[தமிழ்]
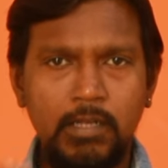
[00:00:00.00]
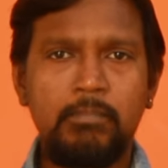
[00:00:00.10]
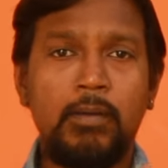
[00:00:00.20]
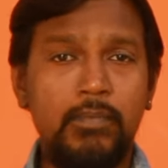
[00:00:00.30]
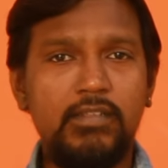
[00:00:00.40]

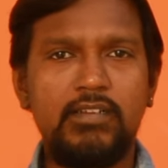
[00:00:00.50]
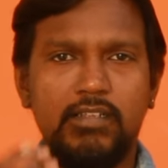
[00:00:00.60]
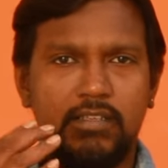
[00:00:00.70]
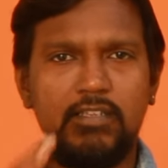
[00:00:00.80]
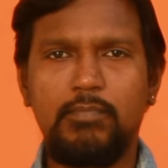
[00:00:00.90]

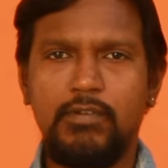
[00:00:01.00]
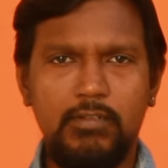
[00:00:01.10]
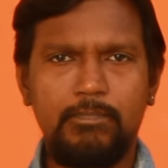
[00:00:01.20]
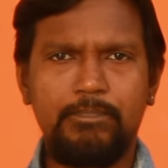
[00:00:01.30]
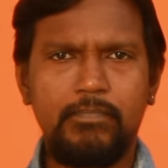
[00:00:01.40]
பப்ளிசிட்டி
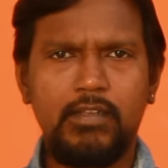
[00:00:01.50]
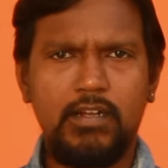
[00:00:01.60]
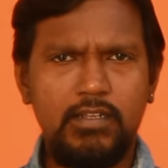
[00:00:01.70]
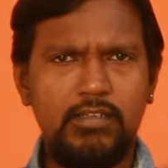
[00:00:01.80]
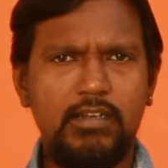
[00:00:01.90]
செய்யப்படுது
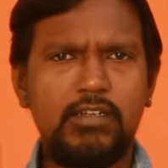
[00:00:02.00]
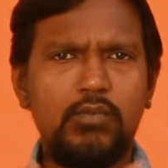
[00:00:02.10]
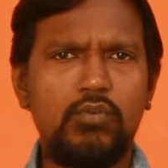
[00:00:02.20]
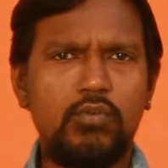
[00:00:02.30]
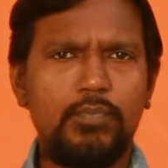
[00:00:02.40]
ஆனால் இயற்கை
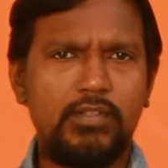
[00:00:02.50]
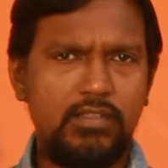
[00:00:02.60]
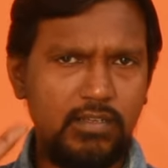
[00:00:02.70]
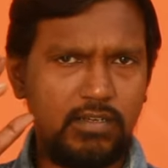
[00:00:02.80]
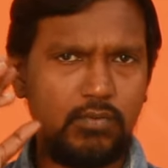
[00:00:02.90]
உணவை
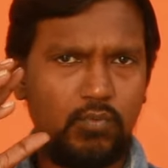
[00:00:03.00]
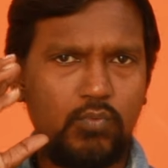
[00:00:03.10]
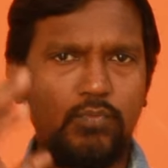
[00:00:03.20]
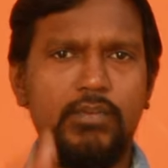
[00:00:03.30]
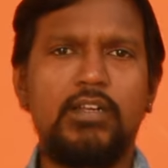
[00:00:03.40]
பற்றி
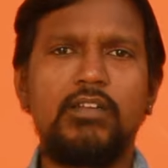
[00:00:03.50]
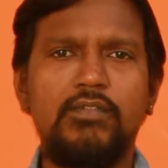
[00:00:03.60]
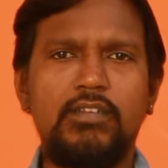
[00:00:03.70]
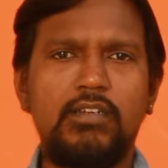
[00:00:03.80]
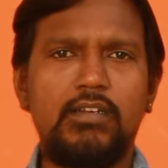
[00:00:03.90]
உண்மையான
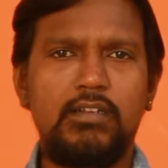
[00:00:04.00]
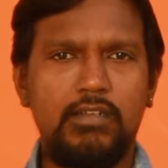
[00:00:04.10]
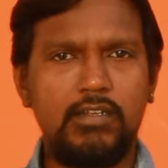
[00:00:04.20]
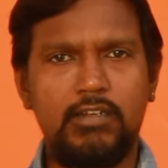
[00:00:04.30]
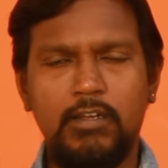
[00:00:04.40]
விஷயங்கள்
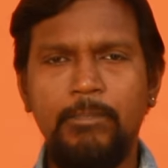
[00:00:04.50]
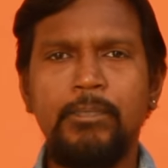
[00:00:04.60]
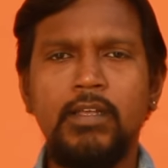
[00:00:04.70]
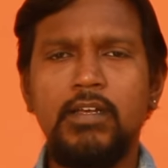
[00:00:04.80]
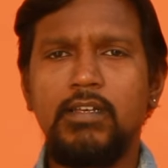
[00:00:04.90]
என்னென்னா
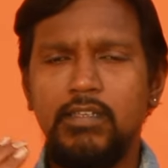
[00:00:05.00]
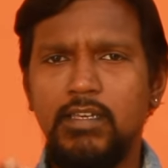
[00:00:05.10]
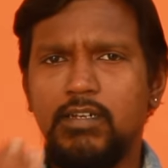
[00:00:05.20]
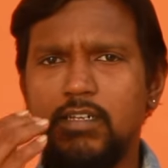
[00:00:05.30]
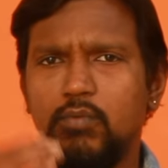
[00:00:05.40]

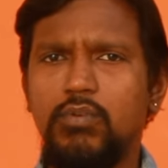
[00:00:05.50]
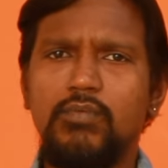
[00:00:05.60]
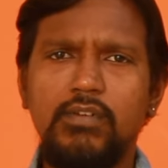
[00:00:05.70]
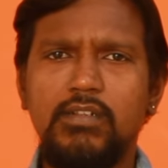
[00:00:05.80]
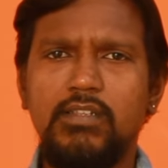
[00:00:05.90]
இயற்கை
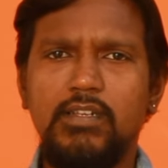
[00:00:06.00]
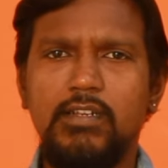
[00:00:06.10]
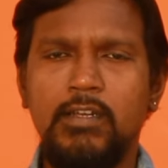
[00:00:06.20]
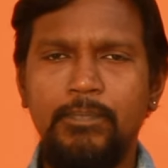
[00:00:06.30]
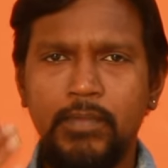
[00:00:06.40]
உணவுங்கிறது
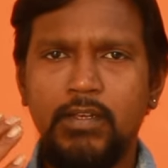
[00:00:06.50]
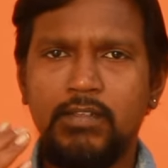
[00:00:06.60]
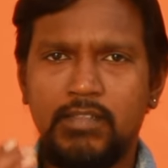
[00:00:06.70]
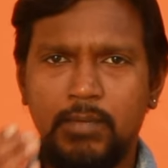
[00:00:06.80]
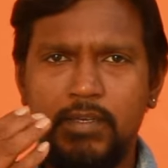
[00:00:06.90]
என்னென்னா
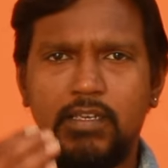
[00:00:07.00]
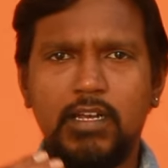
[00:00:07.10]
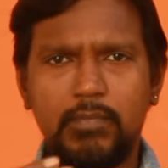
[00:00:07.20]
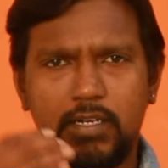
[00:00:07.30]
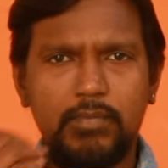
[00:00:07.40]

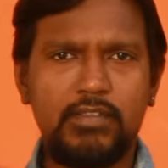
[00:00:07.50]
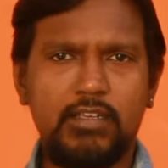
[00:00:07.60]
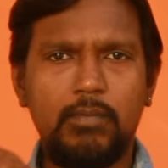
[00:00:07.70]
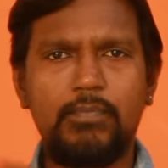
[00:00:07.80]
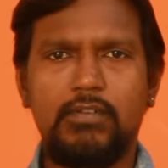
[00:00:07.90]
சமைக்காமல் நம்ம
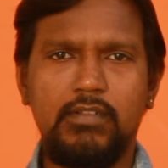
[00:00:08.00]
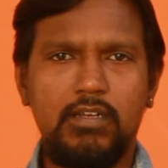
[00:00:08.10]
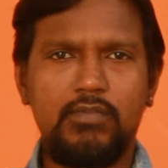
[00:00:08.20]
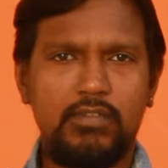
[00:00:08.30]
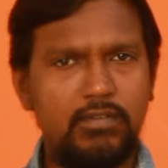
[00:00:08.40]
சாப்பிட்றது
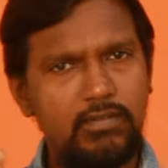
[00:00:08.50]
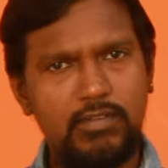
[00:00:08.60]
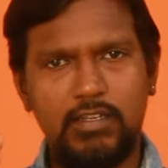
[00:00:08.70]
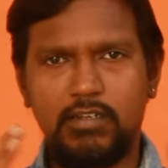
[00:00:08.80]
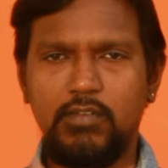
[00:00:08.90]
தான் வந்து
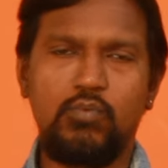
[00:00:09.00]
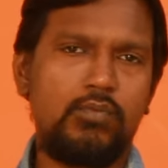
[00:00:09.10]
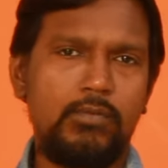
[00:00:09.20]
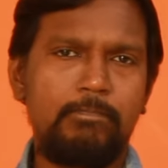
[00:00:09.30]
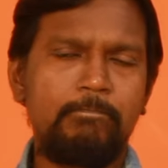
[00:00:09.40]
இயற்கை உணவு